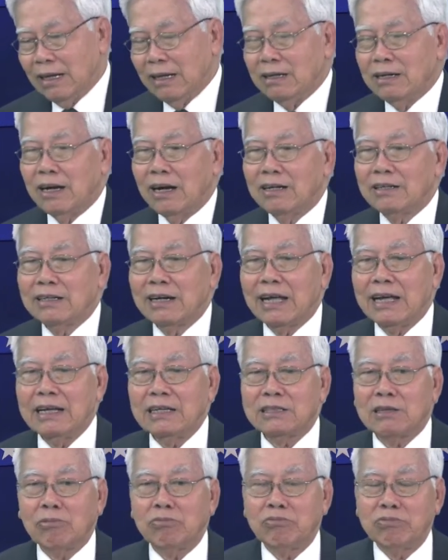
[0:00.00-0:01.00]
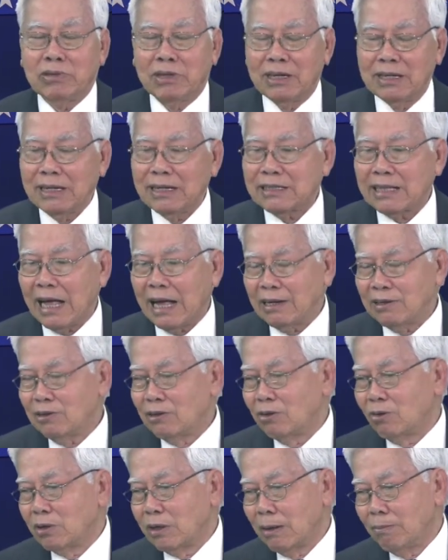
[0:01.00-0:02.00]
gần đây trong những cái tháng
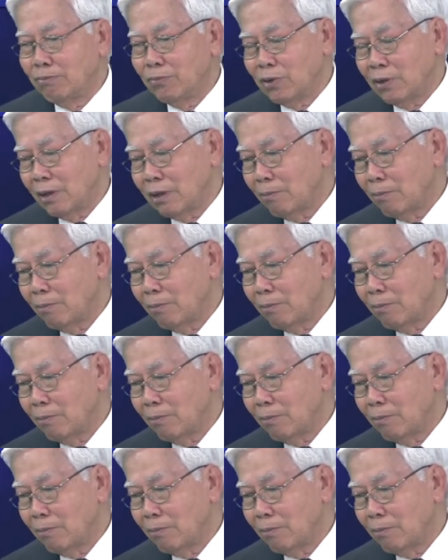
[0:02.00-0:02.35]
vừa năm,